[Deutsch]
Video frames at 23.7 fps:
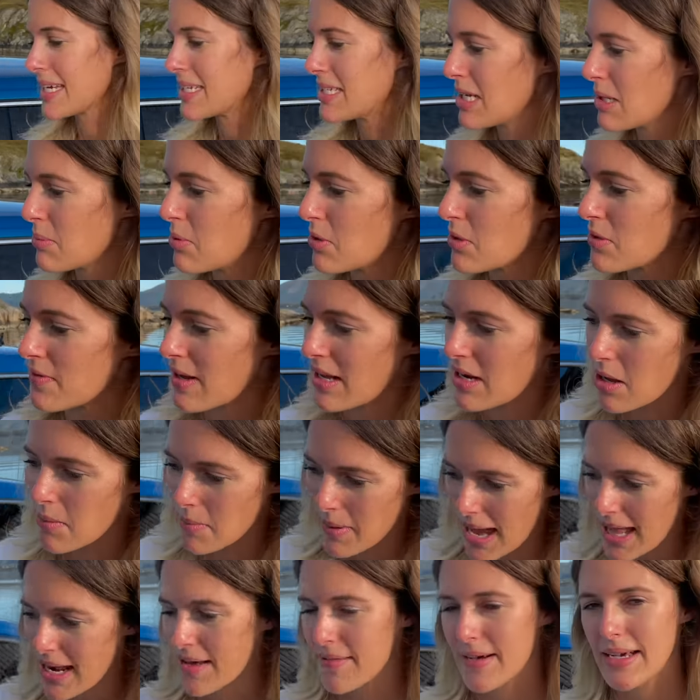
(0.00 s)
Kritikpunkt, weil
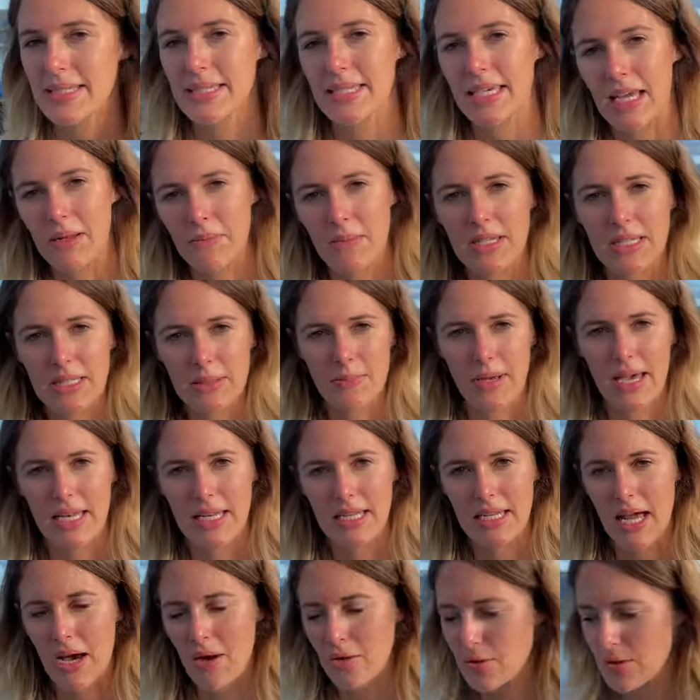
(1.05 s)
normalerweise kennt man das bei
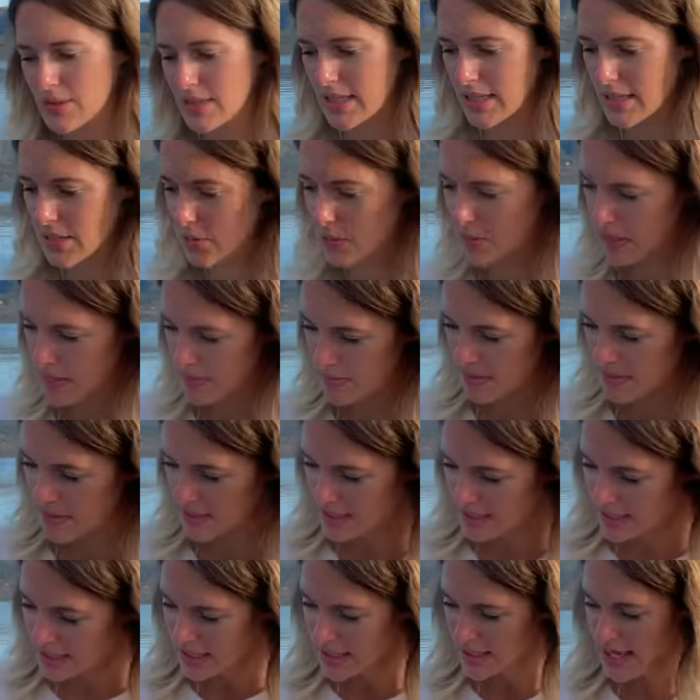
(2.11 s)
den Autos ja so, dass
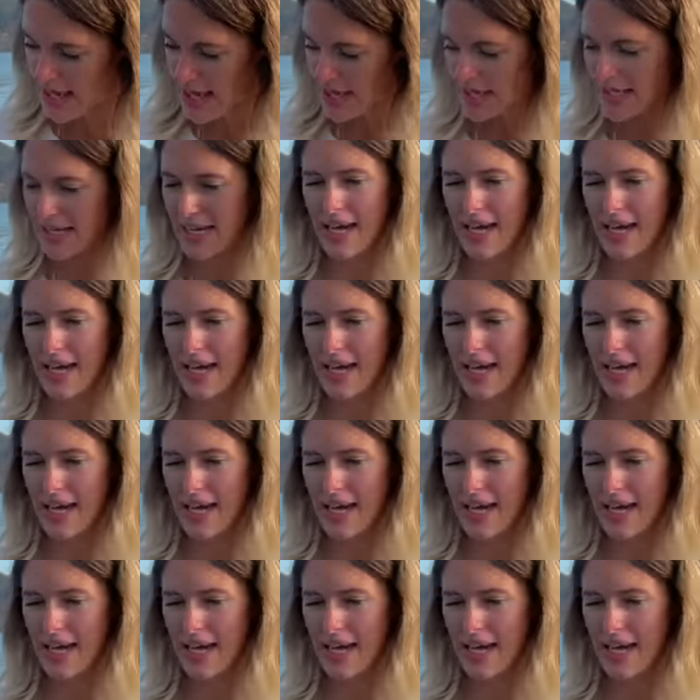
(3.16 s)
man hier laden